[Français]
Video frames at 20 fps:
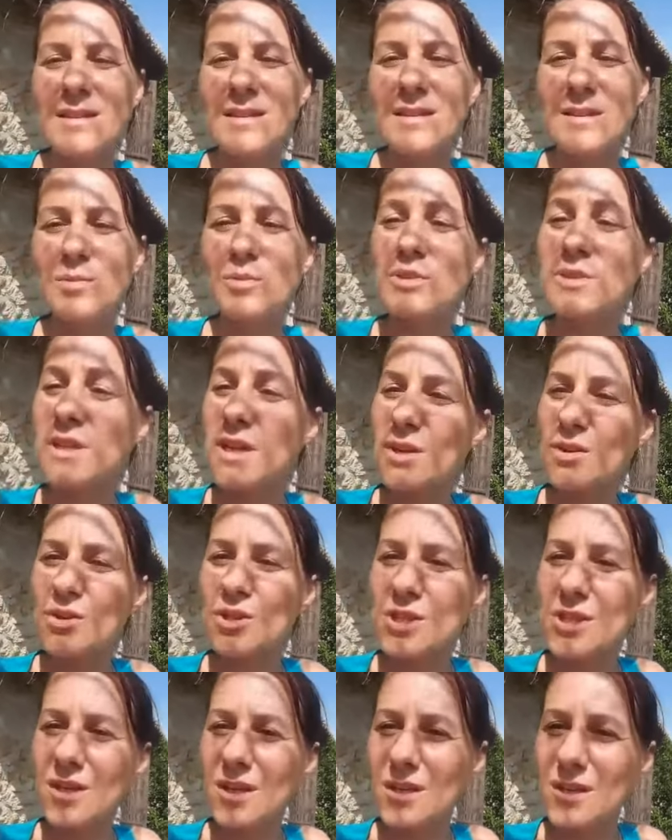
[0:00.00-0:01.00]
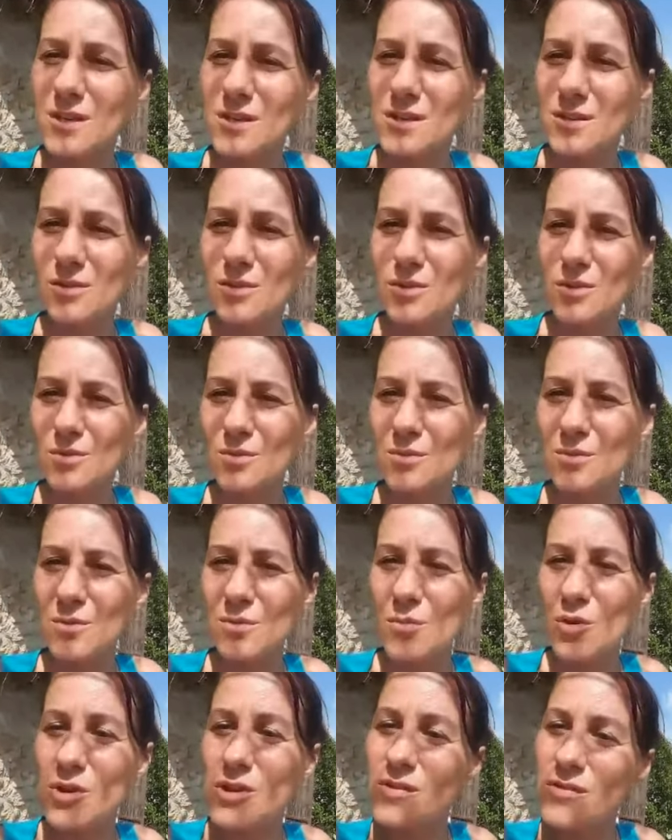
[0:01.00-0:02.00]
C'est pour ça que j'écris euh,
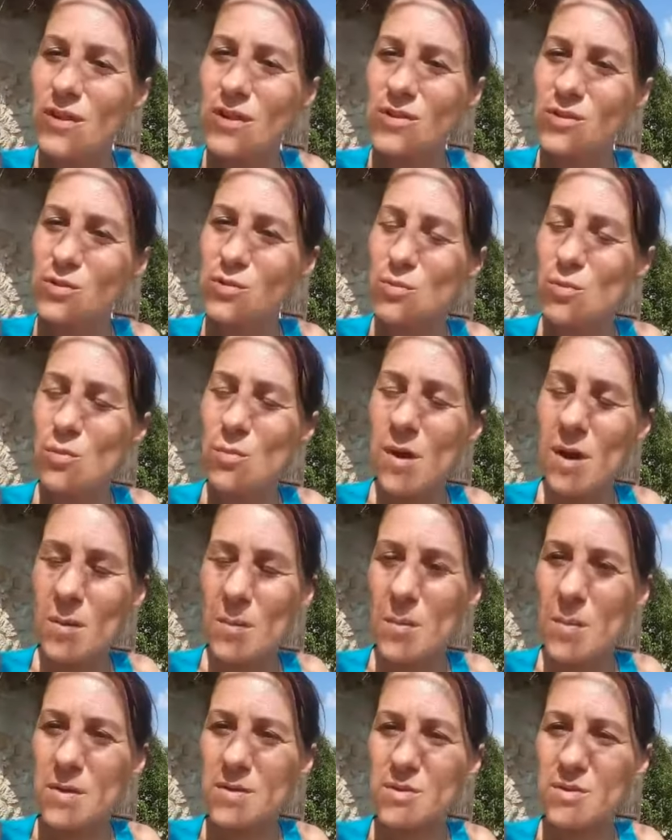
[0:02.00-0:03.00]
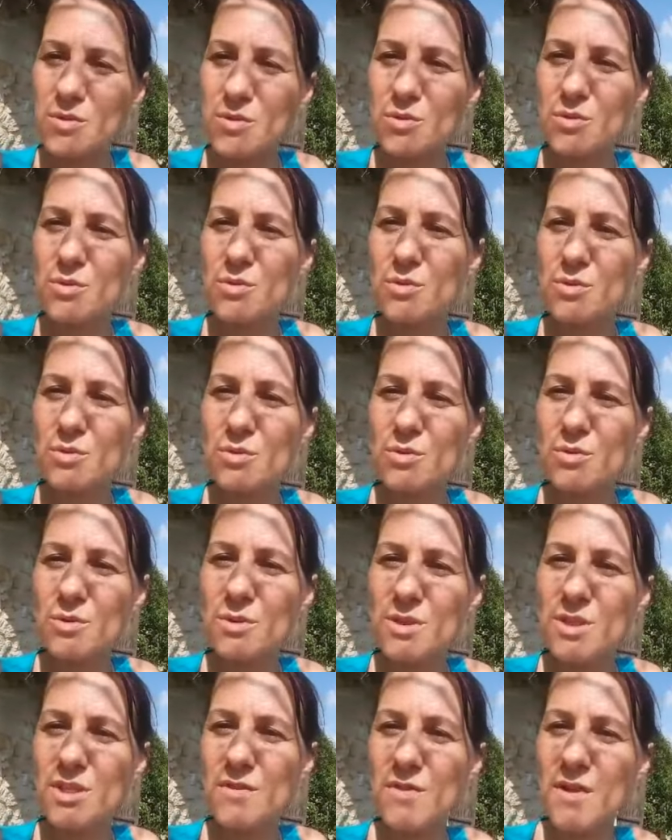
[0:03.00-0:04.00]
mon livre en ce moment parce que
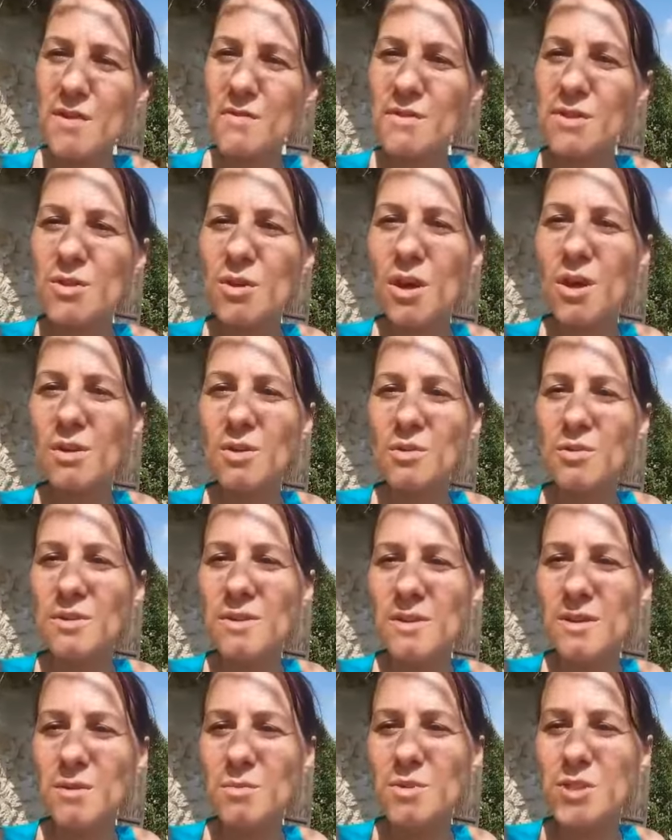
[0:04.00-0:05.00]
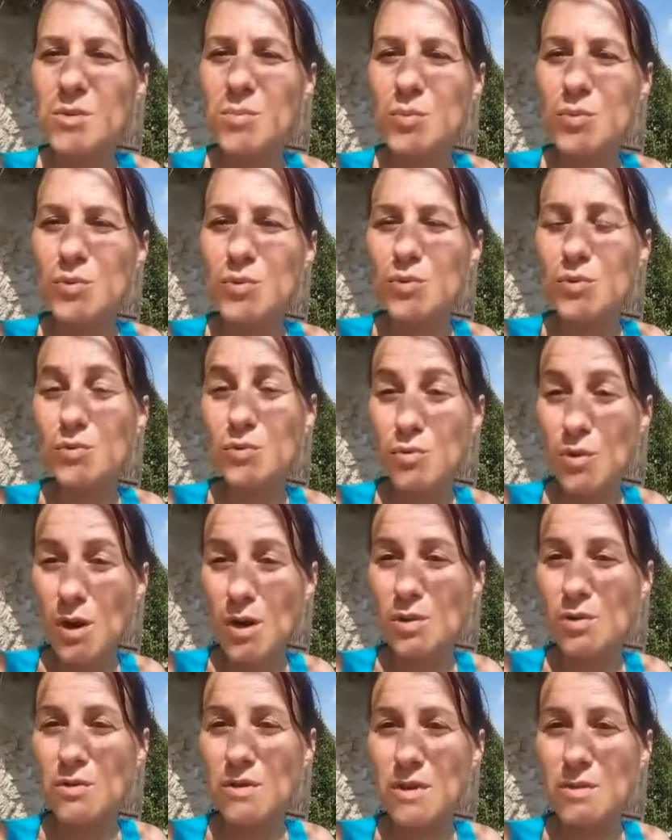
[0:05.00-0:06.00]
j'avais envie de raconter un petit peu, de vous
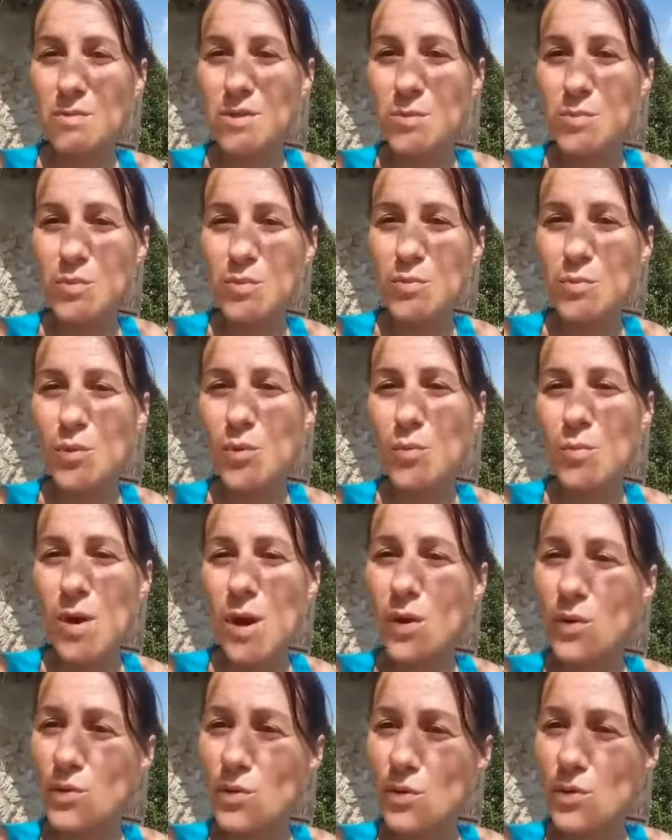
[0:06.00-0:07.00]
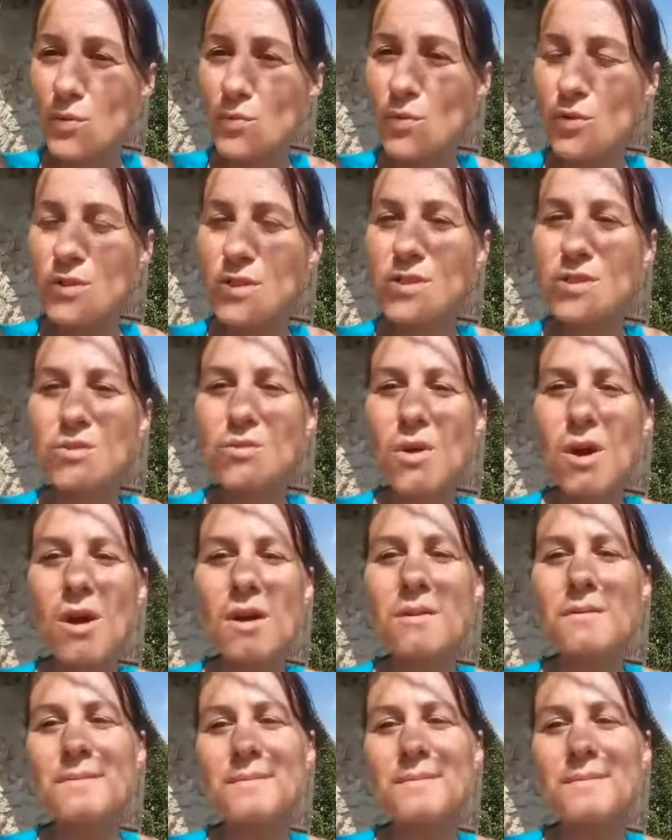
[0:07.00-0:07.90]
raconter un petit peu mon parcours, mon histoire.